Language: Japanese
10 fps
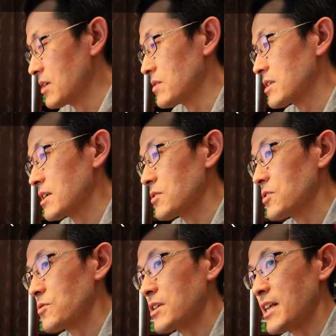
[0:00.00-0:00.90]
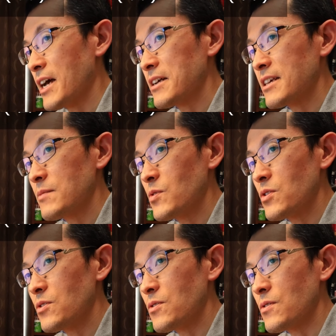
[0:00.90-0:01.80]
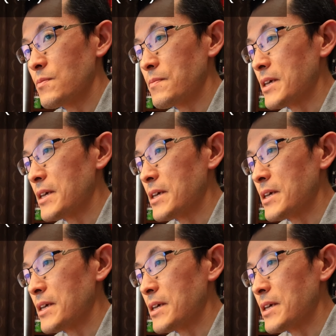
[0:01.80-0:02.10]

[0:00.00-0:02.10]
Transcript: 私は基本的に暗記物の